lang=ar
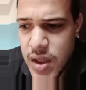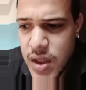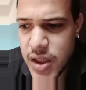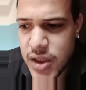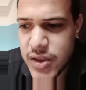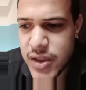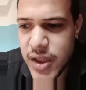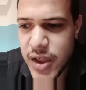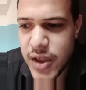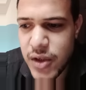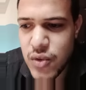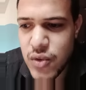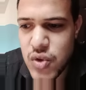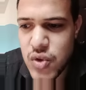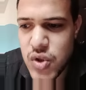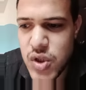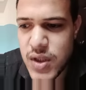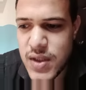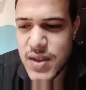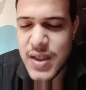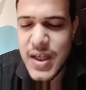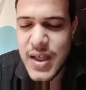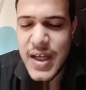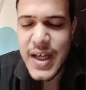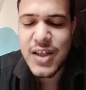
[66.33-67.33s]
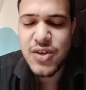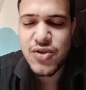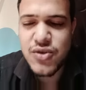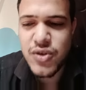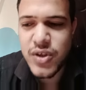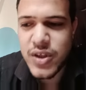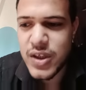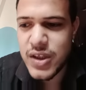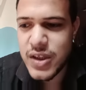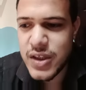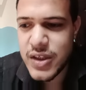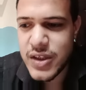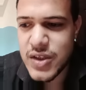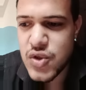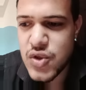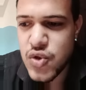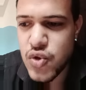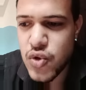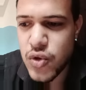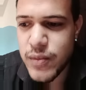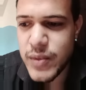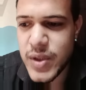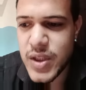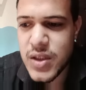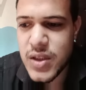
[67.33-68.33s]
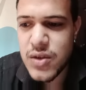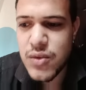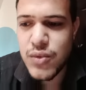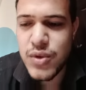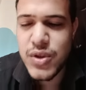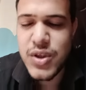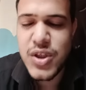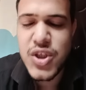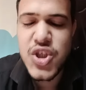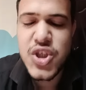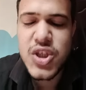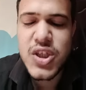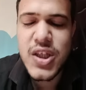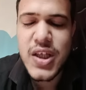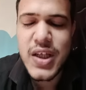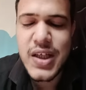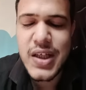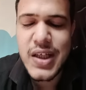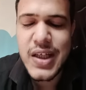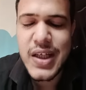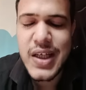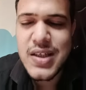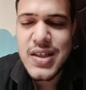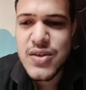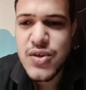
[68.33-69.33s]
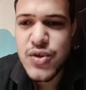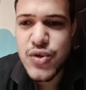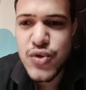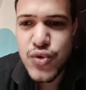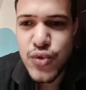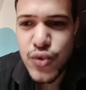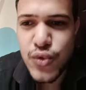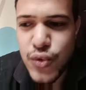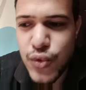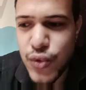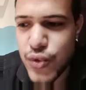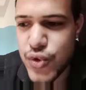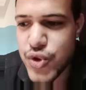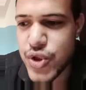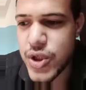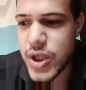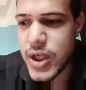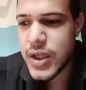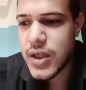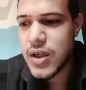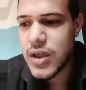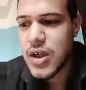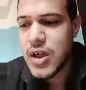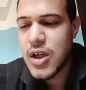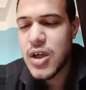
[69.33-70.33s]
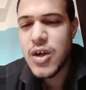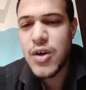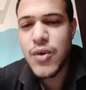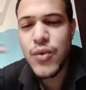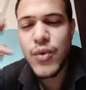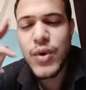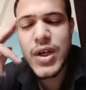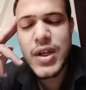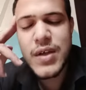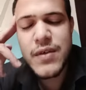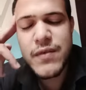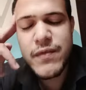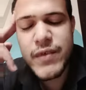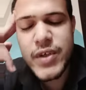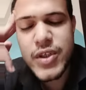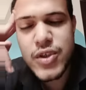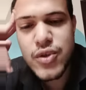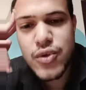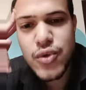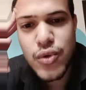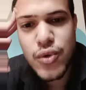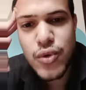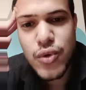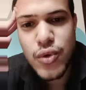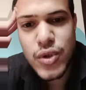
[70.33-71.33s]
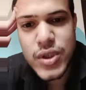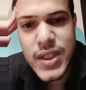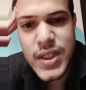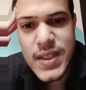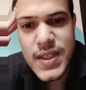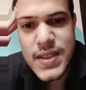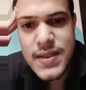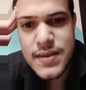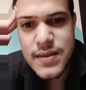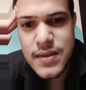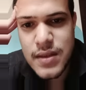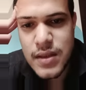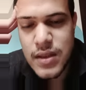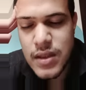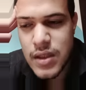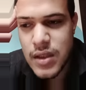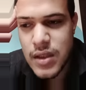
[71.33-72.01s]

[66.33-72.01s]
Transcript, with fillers: الدياجنوستكس عن طريق الانسترومنت والديجيتال هيلث سولوشن والانفيترو تيست